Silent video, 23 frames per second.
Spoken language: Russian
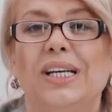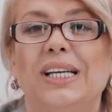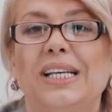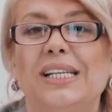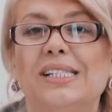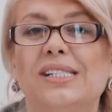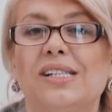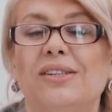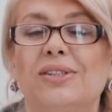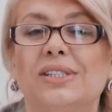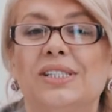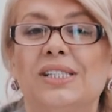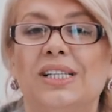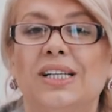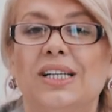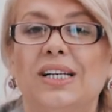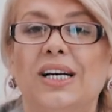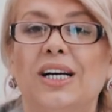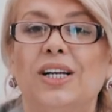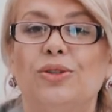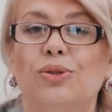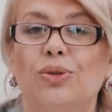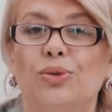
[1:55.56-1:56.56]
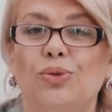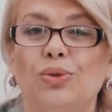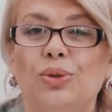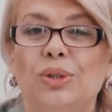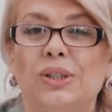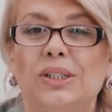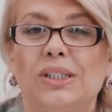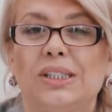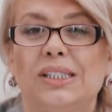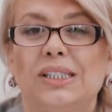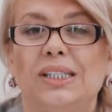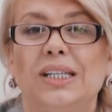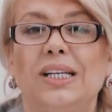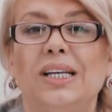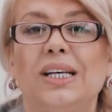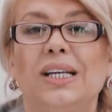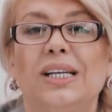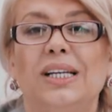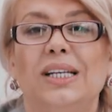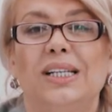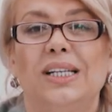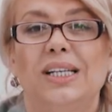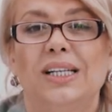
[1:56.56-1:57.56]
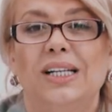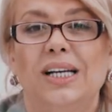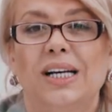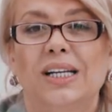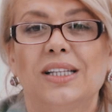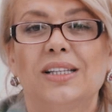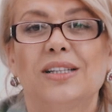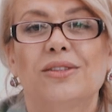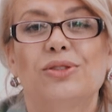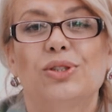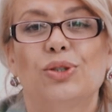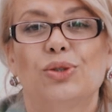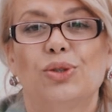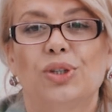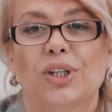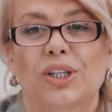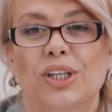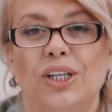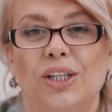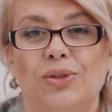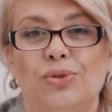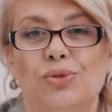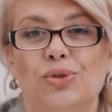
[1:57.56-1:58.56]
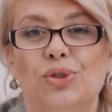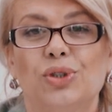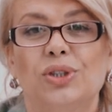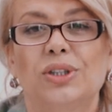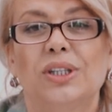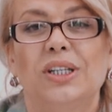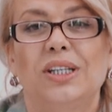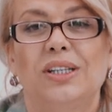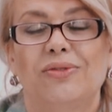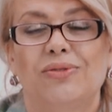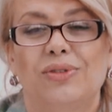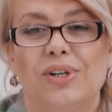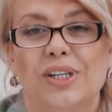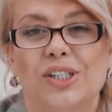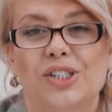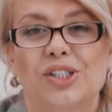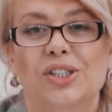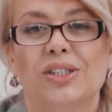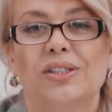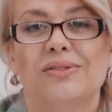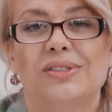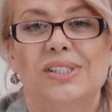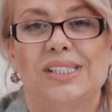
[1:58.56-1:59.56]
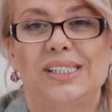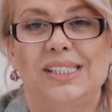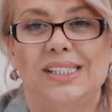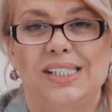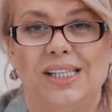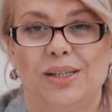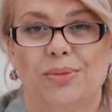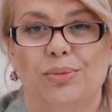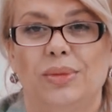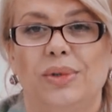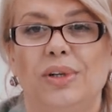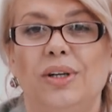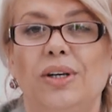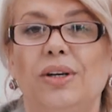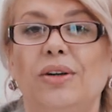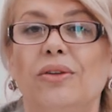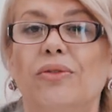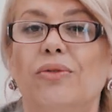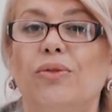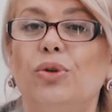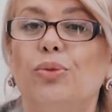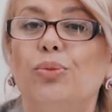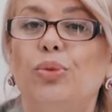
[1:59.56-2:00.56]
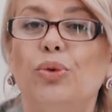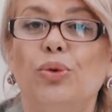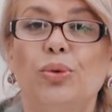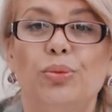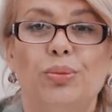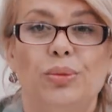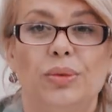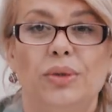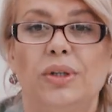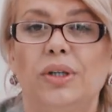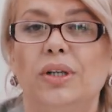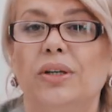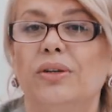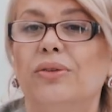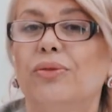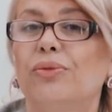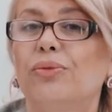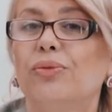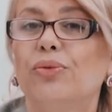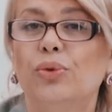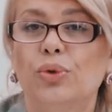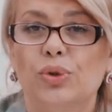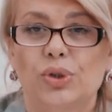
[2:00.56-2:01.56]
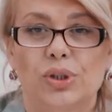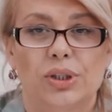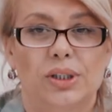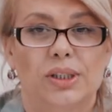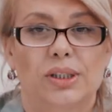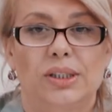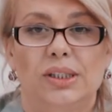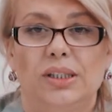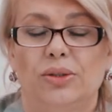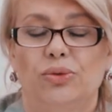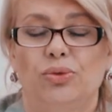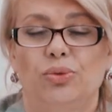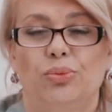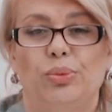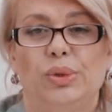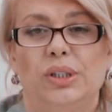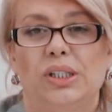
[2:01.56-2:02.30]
если возникают трудности, ирригатор все-таки нужен и важен всем. В любом возрасте он